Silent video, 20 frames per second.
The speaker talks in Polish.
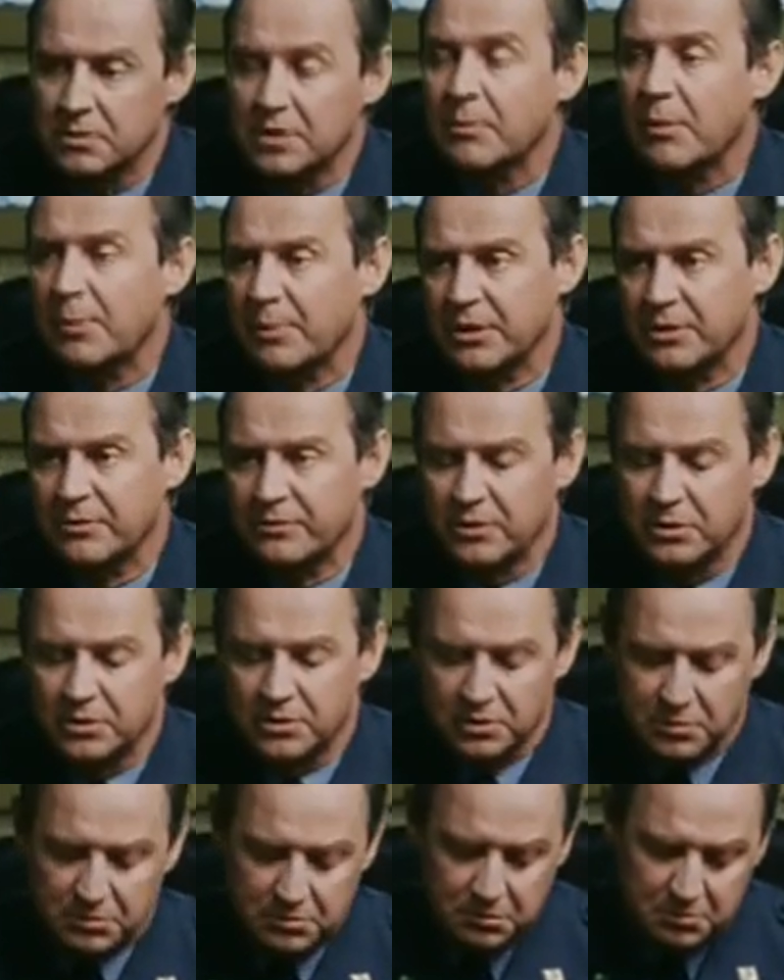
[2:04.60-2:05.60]
Sama pani
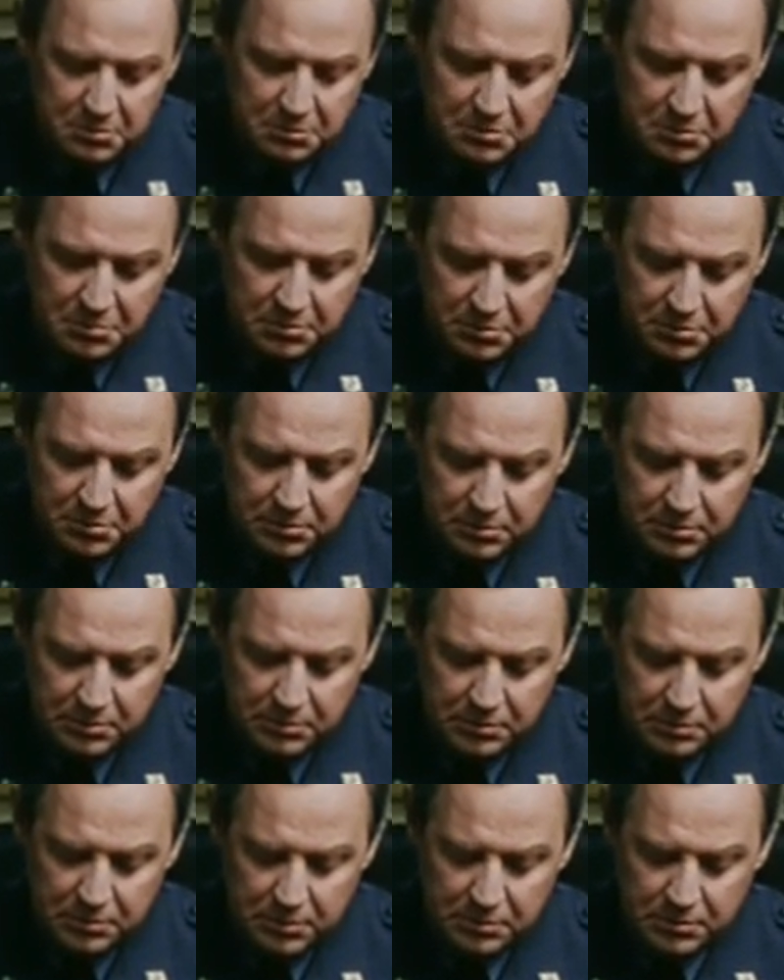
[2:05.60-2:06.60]
widzi.
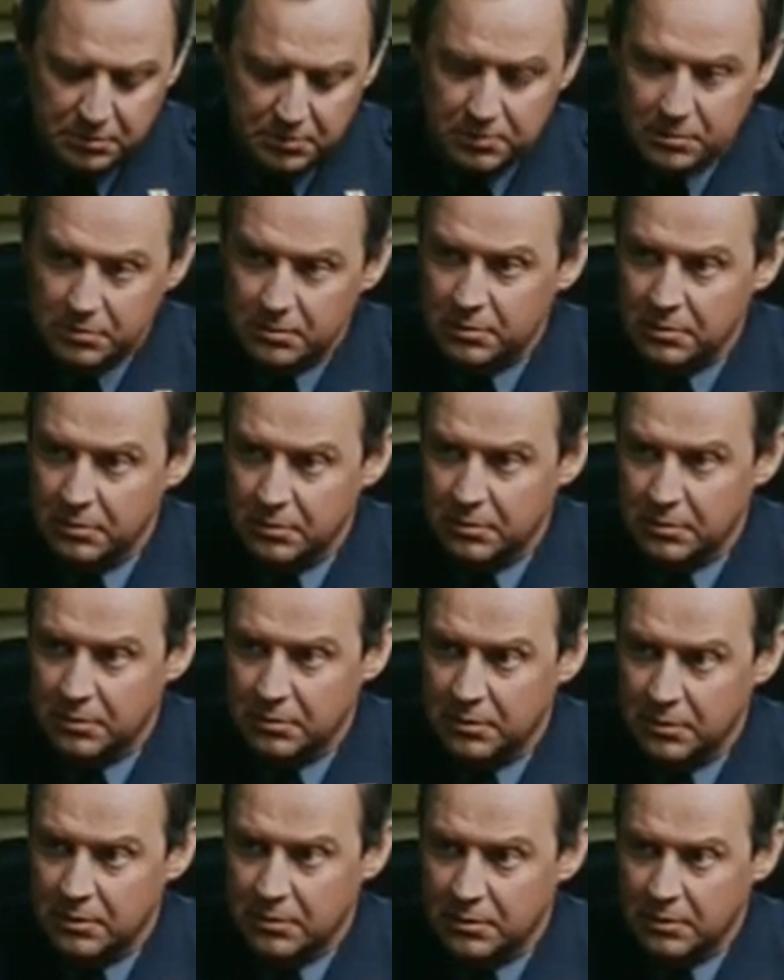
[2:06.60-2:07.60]
No to może mm,
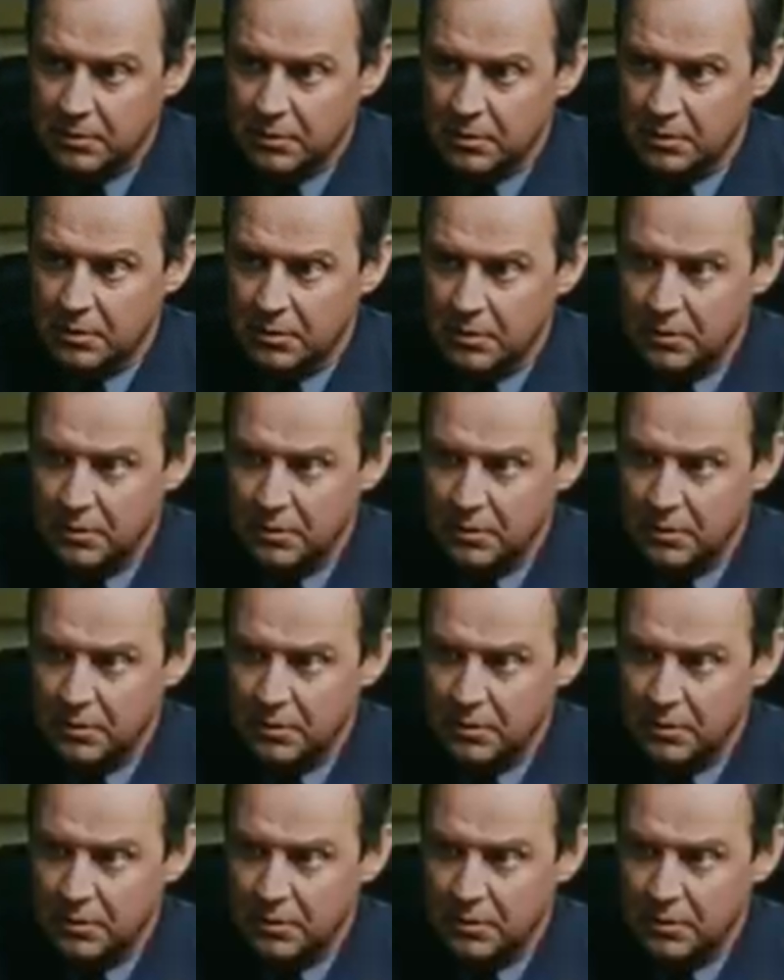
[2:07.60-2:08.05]
chociaż